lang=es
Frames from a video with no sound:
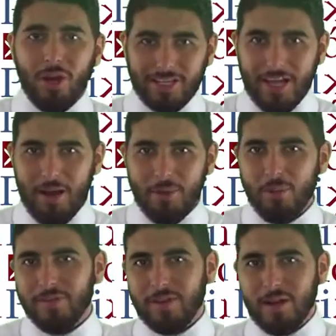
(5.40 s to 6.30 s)
¿qué tal? Mi
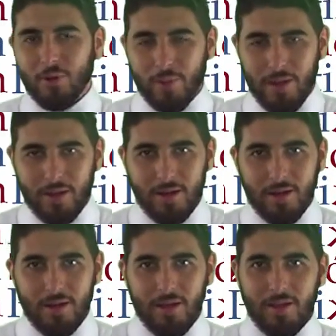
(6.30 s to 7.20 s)
nombre es Seine Rubén.
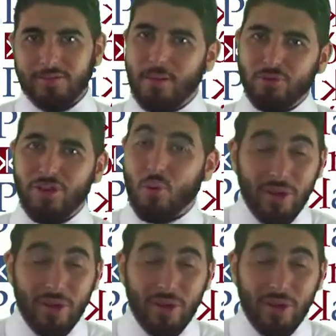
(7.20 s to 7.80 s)
Estamos a